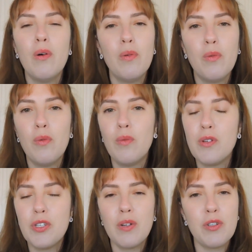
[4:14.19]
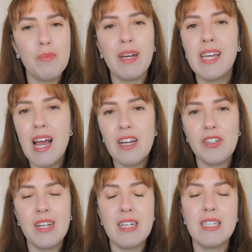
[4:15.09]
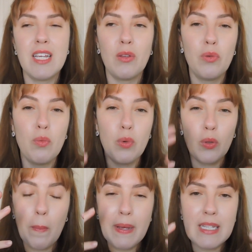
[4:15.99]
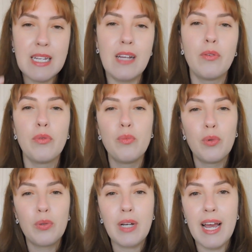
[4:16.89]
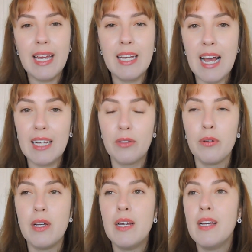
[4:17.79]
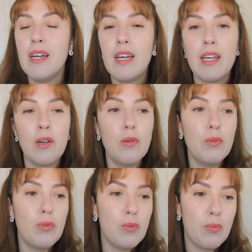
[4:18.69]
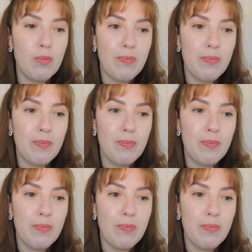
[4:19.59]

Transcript: um estilo de maquiagem assim, tudo muito pesado, tudo muito carregado. Eu